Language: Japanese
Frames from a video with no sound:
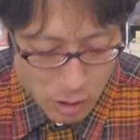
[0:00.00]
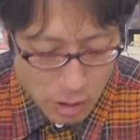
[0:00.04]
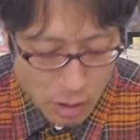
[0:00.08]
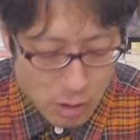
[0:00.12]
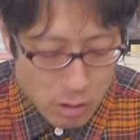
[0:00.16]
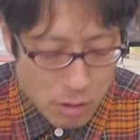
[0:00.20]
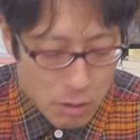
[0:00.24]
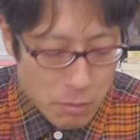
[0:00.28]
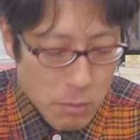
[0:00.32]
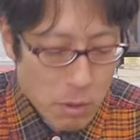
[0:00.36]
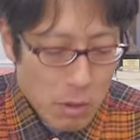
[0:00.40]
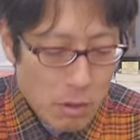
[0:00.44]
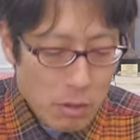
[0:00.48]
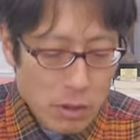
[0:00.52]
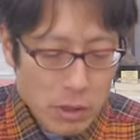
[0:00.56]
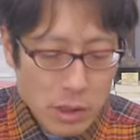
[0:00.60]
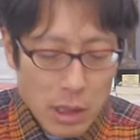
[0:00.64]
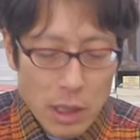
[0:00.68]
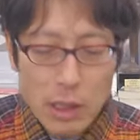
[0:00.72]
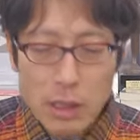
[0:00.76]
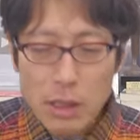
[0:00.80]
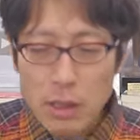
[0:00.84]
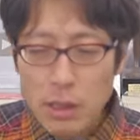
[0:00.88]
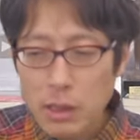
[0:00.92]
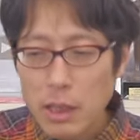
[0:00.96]
育毛
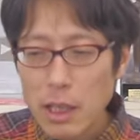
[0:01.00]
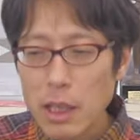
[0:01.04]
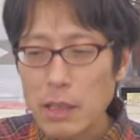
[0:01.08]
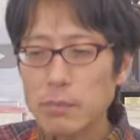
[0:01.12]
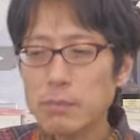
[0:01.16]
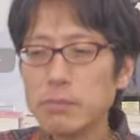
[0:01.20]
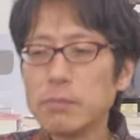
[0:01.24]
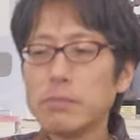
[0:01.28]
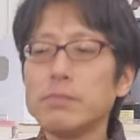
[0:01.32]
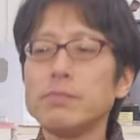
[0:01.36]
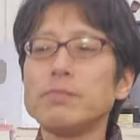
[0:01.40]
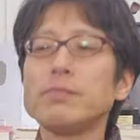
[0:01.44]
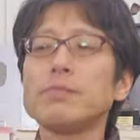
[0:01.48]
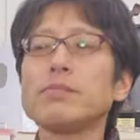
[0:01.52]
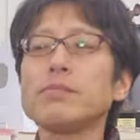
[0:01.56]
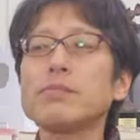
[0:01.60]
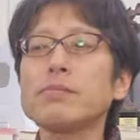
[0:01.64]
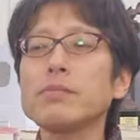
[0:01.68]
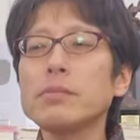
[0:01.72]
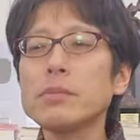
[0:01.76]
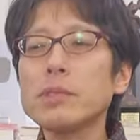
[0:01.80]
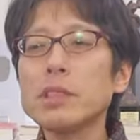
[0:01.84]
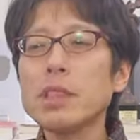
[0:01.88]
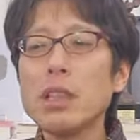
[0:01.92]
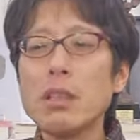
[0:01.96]
剤って、
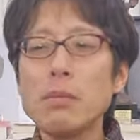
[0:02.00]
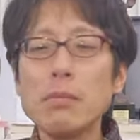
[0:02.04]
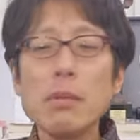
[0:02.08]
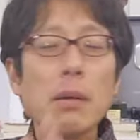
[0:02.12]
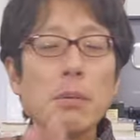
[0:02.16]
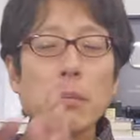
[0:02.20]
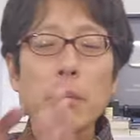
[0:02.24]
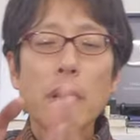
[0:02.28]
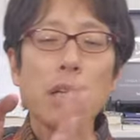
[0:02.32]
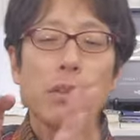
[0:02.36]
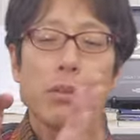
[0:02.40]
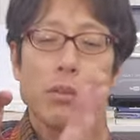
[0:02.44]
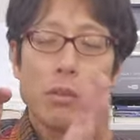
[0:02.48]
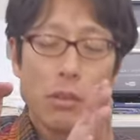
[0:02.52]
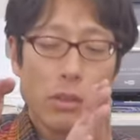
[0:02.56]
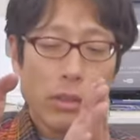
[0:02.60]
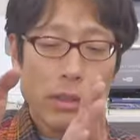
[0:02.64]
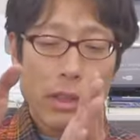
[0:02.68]
まあ、